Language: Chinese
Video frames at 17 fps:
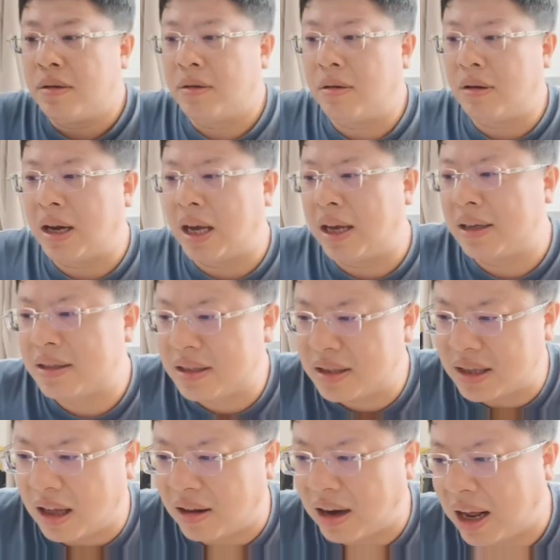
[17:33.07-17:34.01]
后来
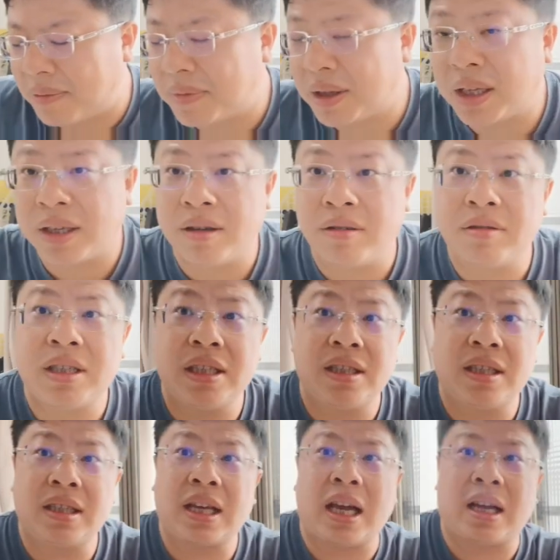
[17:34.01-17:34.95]
知道他们的游戏
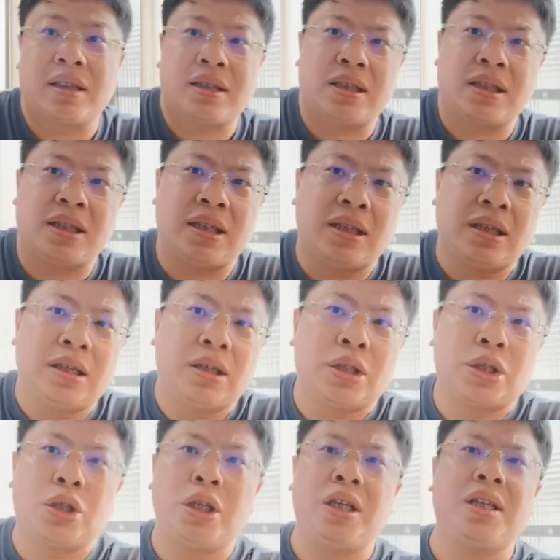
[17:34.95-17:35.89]
是这样子的，
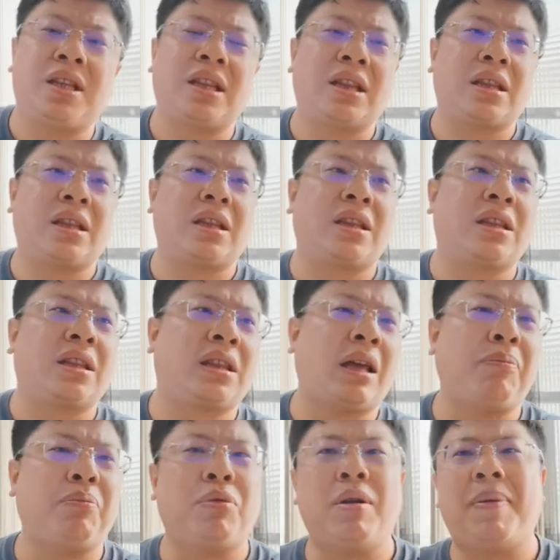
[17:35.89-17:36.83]
所以
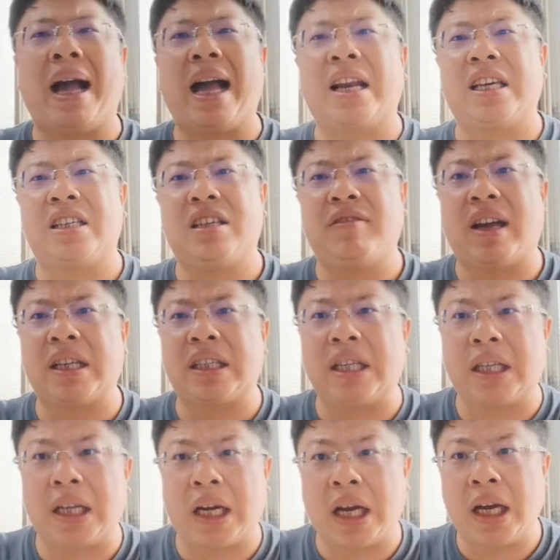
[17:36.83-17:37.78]
他不会怕你西方
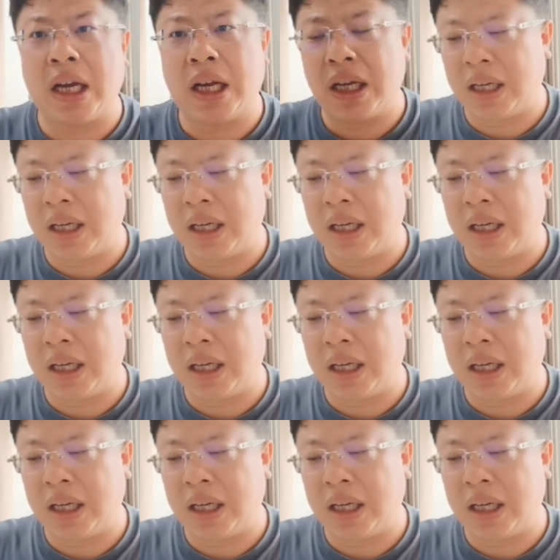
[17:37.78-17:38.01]
人的吧？